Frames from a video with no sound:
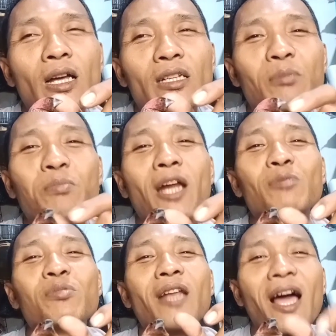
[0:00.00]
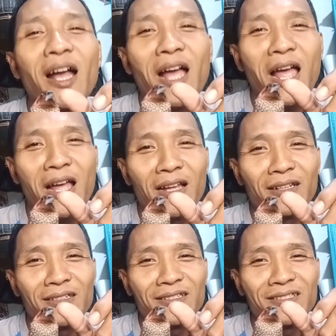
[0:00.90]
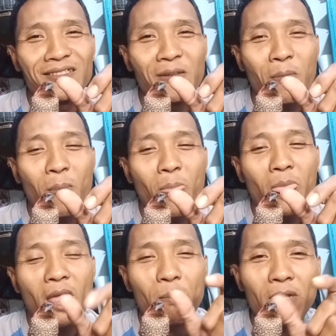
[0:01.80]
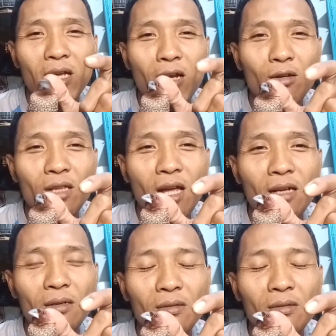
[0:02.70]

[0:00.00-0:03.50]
depan belakang tapi kalau yang